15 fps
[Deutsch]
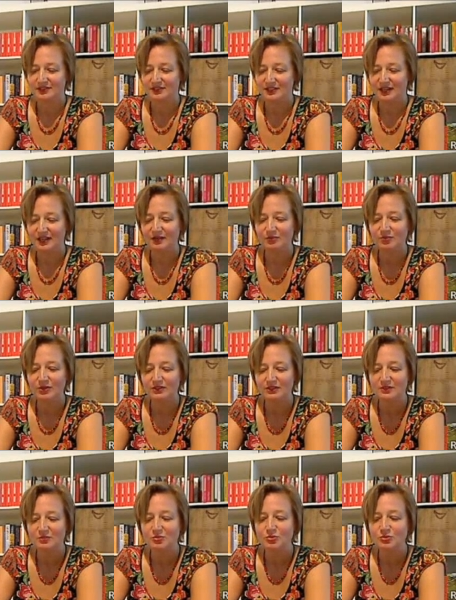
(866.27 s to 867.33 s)
Der Einband
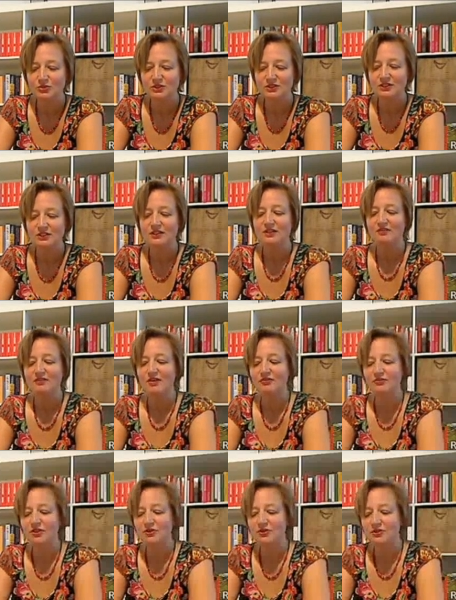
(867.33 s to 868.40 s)
des Buches war
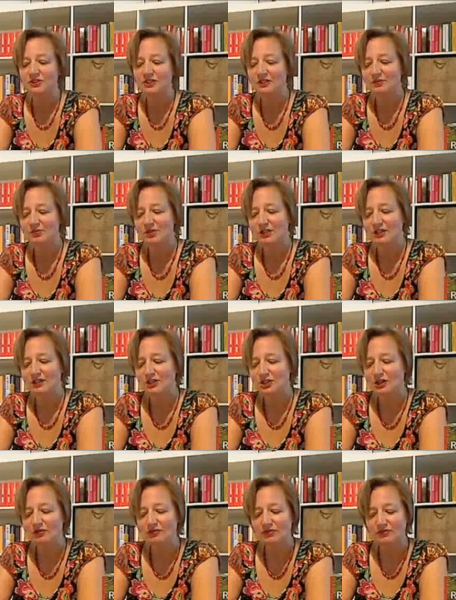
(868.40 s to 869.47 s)
auf der Rückseite mit einer
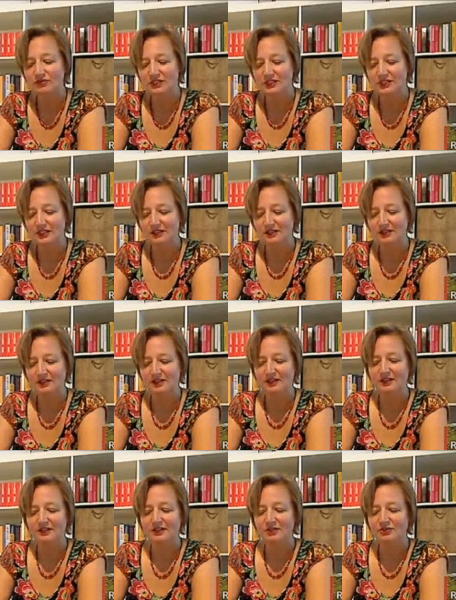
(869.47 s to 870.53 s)
Schlaufe versehen,
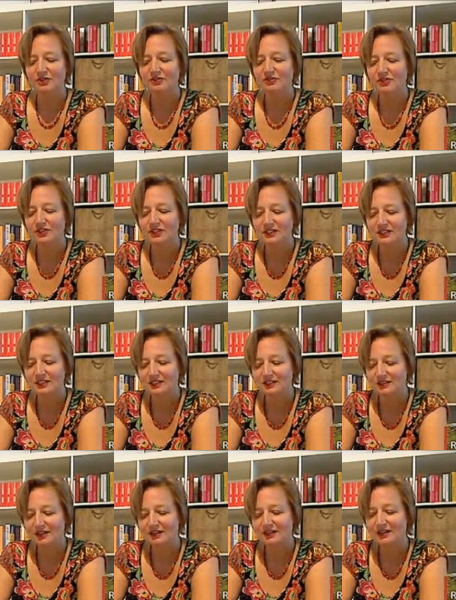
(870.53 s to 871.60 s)
die auf der Vorderseite
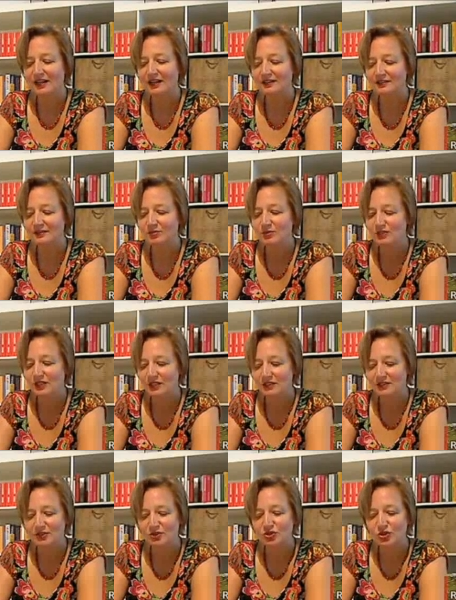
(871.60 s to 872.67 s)
in ein kleines
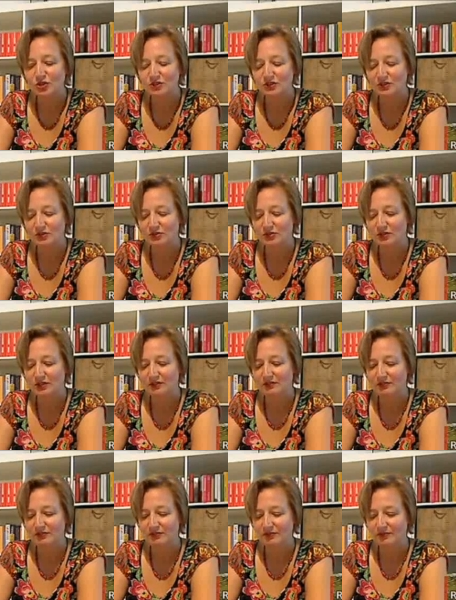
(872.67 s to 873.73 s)
metallenes Schloss
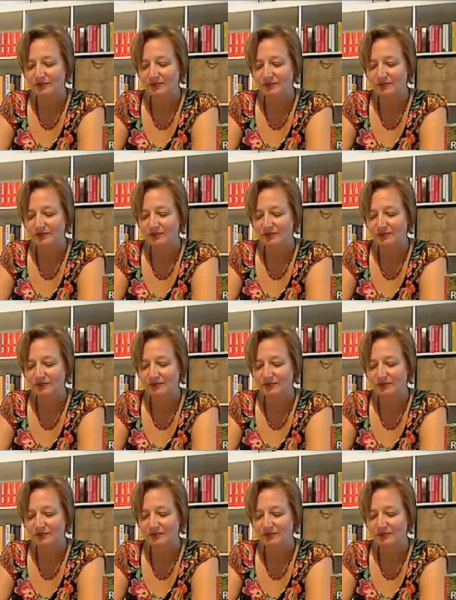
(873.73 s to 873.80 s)
auslief.